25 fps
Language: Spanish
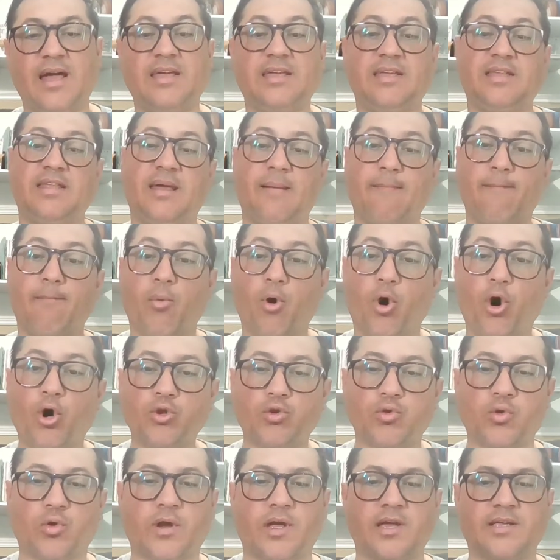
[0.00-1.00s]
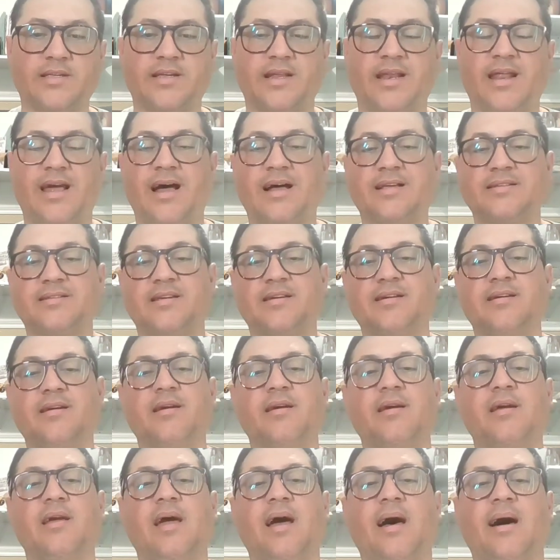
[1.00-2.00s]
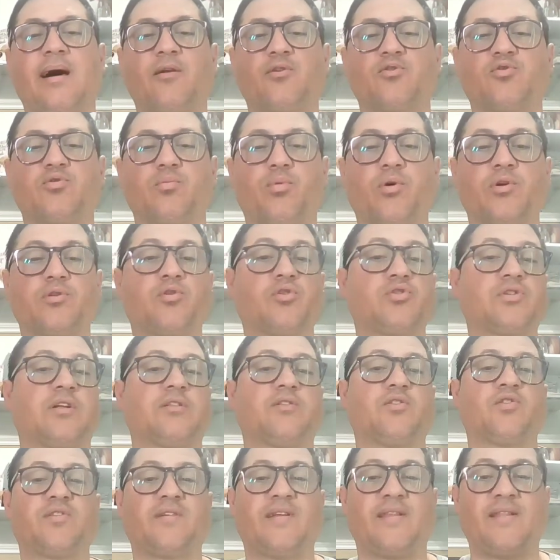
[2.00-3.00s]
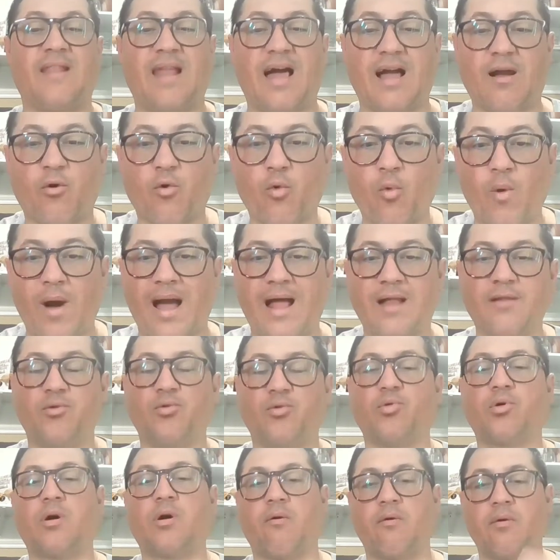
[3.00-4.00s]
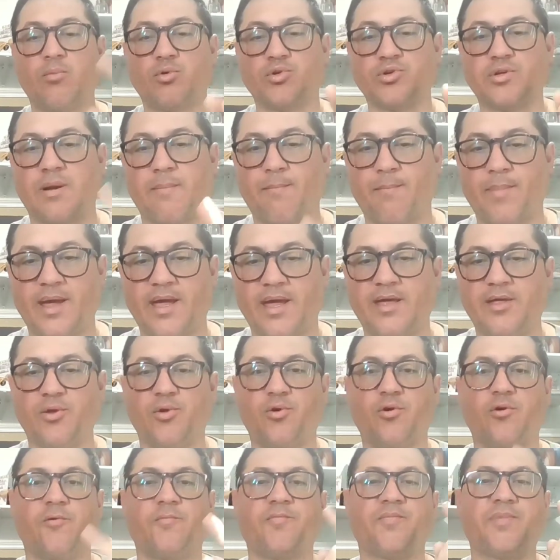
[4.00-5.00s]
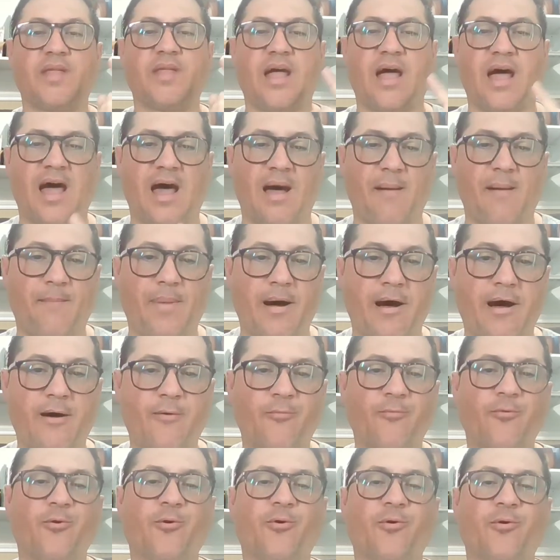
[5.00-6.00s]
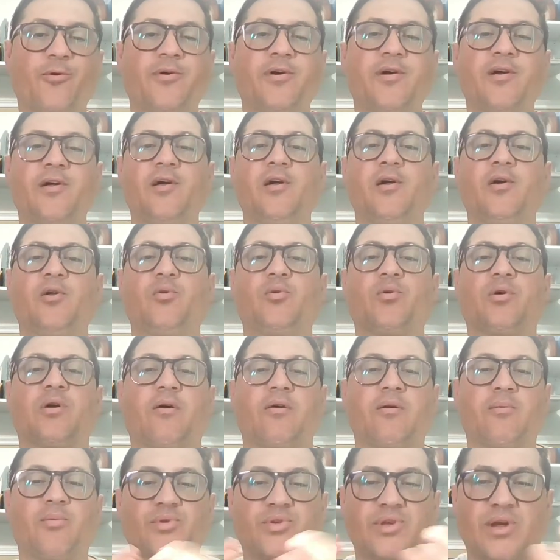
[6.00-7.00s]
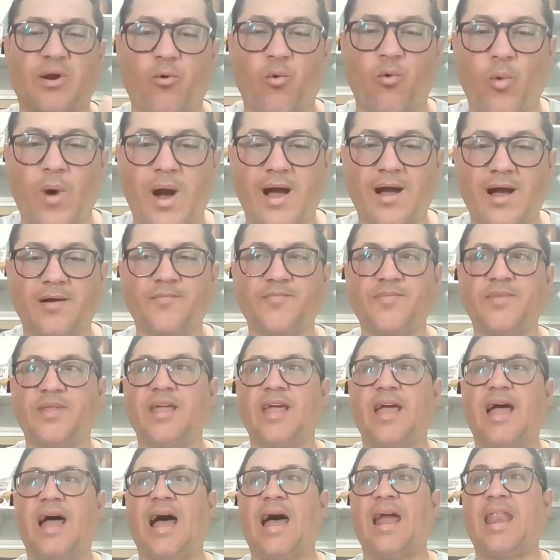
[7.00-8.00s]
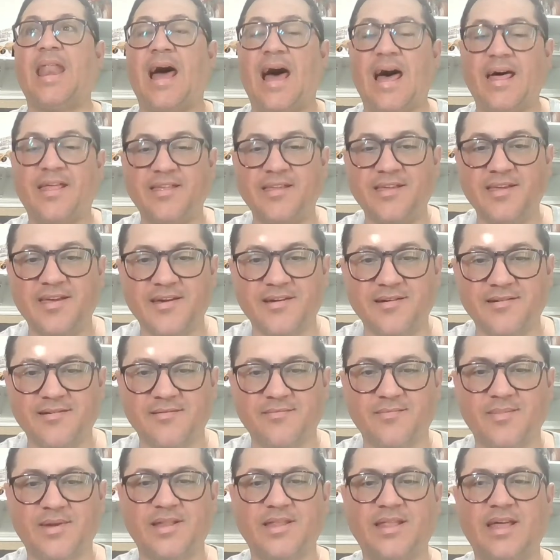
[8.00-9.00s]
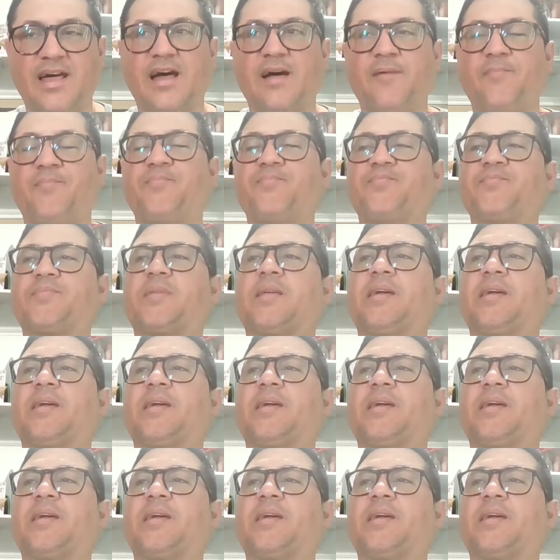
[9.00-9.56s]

Y de votos que se le hacen a los supuestos santos en la cual nunca vimos a Pedro, a Pablo, nunca vimos a Juan, a nadie, ¿verdad?